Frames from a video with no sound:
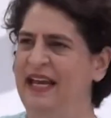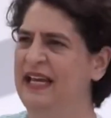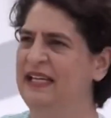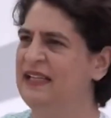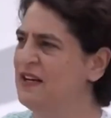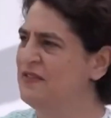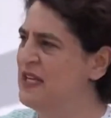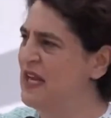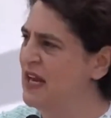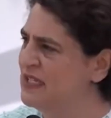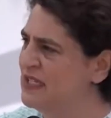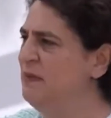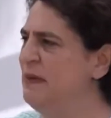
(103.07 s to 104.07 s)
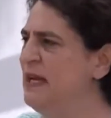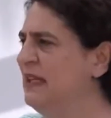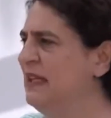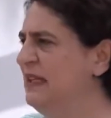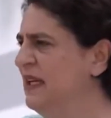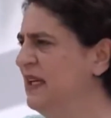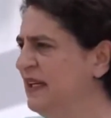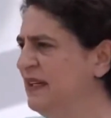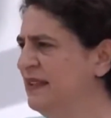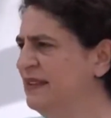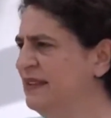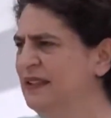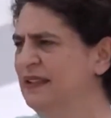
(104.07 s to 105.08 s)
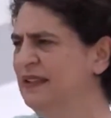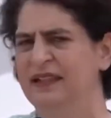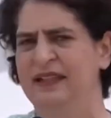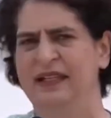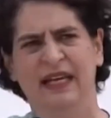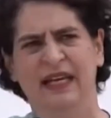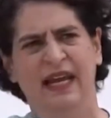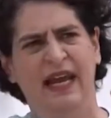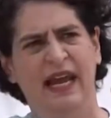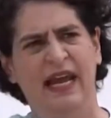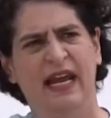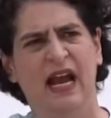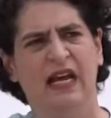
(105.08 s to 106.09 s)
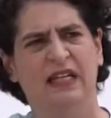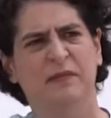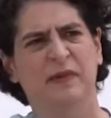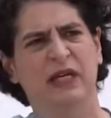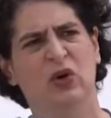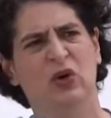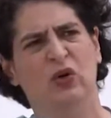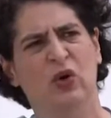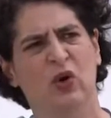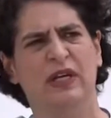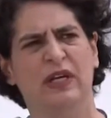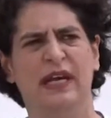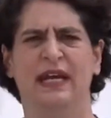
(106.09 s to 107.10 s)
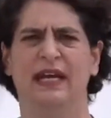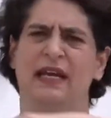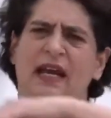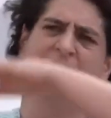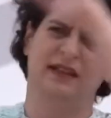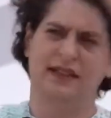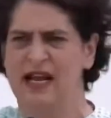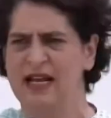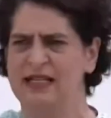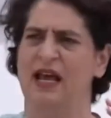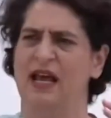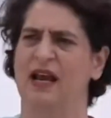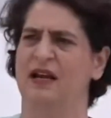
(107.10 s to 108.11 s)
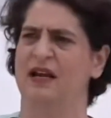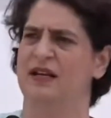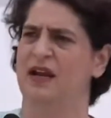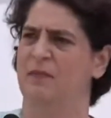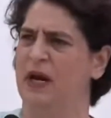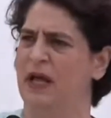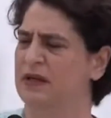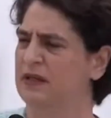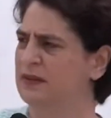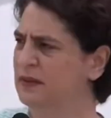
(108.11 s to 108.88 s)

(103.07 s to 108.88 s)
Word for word: एक तरफ से हंसी भी आती है कि एक आदमी को रोकने के लिए इतना सारा करना पड़ा